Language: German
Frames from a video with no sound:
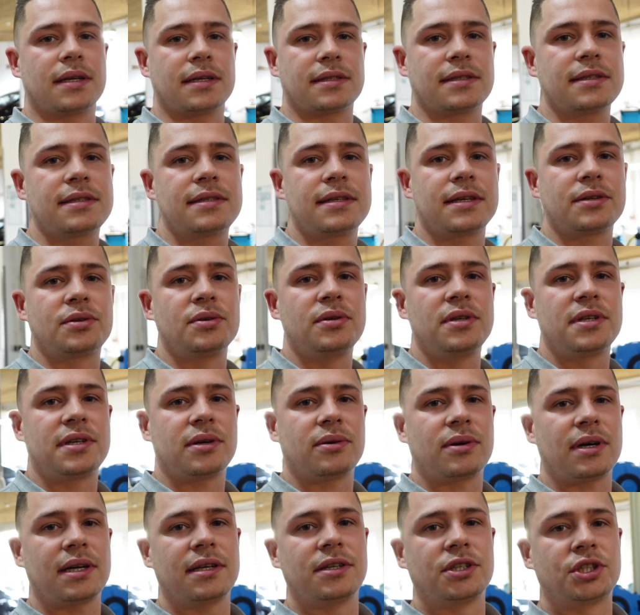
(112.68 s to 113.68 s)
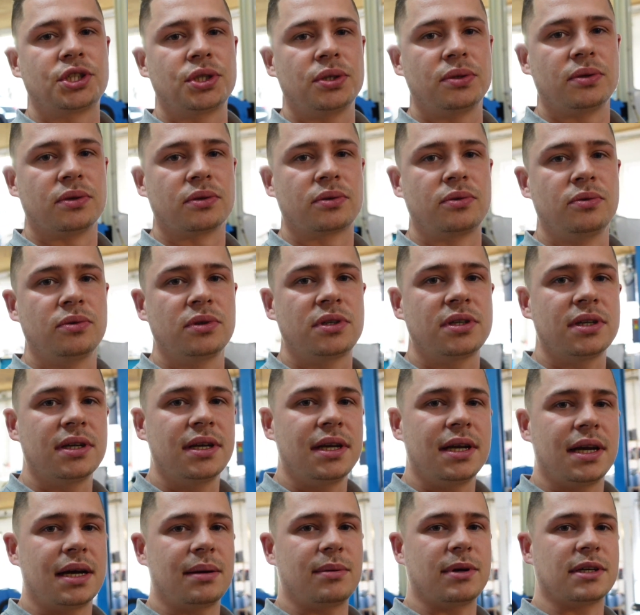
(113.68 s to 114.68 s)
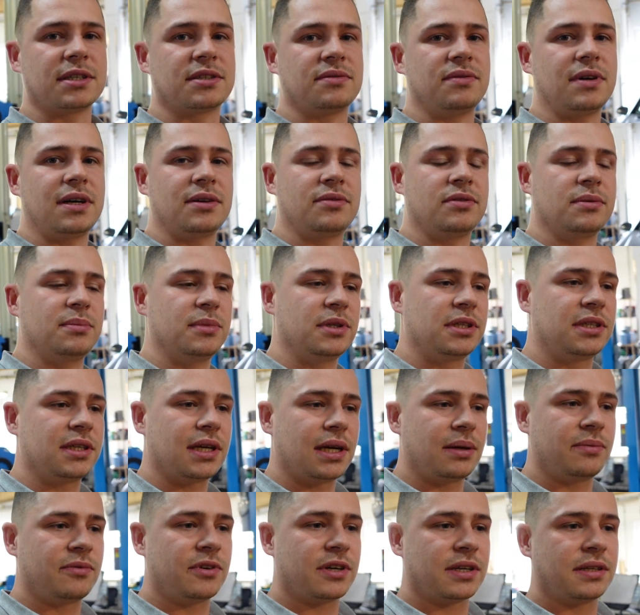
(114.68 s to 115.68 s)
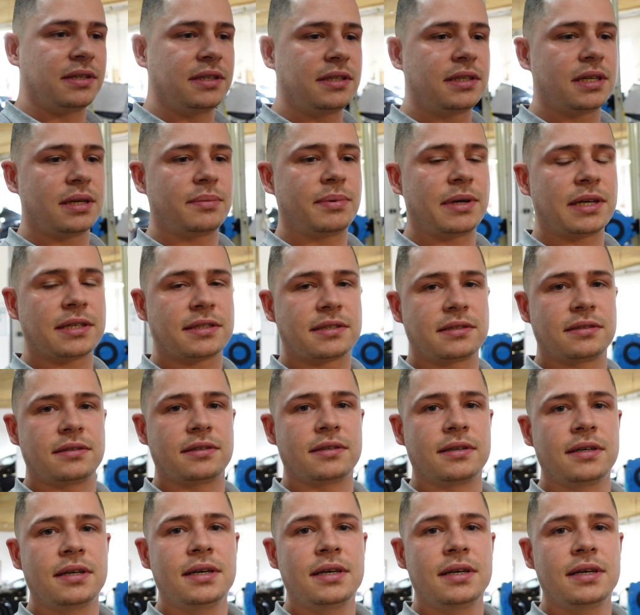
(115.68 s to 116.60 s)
Das ist natürlich auch alles schön und gut, aber es war für mich einfach nicht der passende